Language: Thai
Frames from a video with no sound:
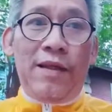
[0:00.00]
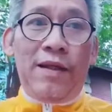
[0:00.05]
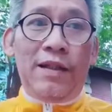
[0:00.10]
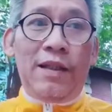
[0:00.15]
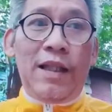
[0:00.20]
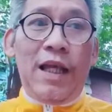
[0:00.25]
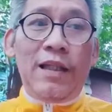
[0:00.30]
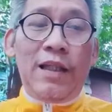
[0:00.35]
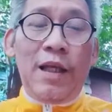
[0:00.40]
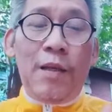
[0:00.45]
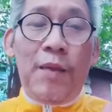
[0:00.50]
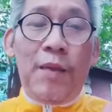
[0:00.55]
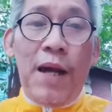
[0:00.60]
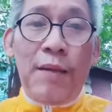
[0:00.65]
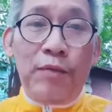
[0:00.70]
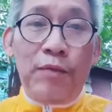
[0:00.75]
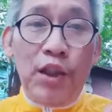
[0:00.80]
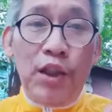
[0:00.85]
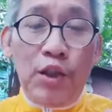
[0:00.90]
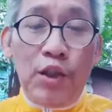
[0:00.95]
ในสภาพ
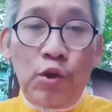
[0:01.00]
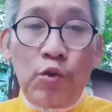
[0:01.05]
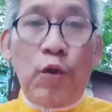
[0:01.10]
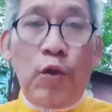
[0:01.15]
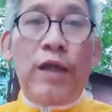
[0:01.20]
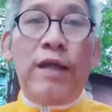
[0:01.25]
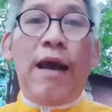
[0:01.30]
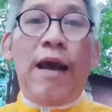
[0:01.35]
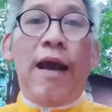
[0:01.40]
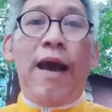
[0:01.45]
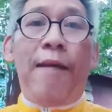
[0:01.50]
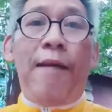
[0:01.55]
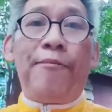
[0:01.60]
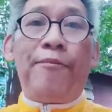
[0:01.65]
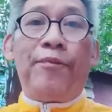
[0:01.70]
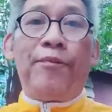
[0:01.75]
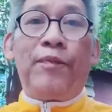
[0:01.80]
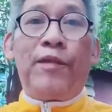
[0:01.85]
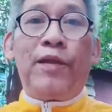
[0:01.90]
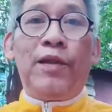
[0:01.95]
ที่สวยงาม
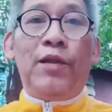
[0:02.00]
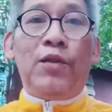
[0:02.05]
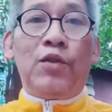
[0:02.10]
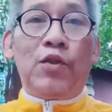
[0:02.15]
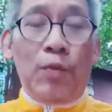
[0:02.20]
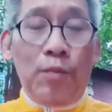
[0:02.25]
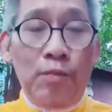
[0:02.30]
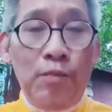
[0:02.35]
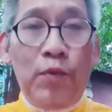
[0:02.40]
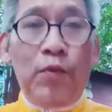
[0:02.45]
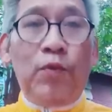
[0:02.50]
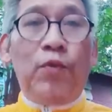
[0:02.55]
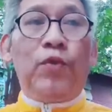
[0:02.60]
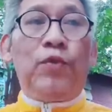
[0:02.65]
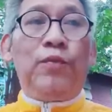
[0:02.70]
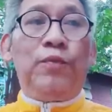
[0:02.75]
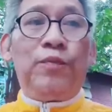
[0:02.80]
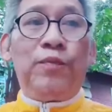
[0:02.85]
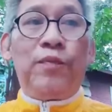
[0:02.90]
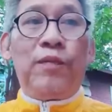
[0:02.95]
สมบูรณ์
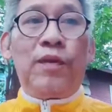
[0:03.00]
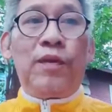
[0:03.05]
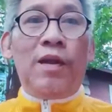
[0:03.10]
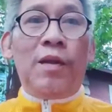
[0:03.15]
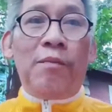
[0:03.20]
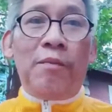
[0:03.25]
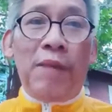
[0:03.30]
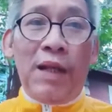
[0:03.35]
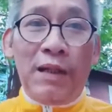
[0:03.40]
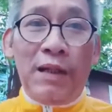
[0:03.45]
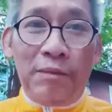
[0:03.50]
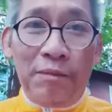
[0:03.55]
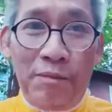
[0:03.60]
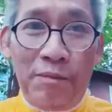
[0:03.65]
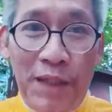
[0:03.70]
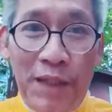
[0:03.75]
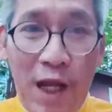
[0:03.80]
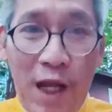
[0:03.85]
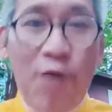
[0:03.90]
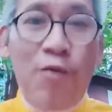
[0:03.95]
มันมี
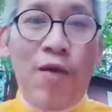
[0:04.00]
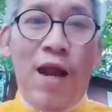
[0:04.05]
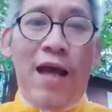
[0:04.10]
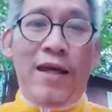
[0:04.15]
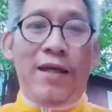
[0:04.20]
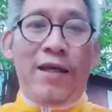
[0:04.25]
เท่าไหร่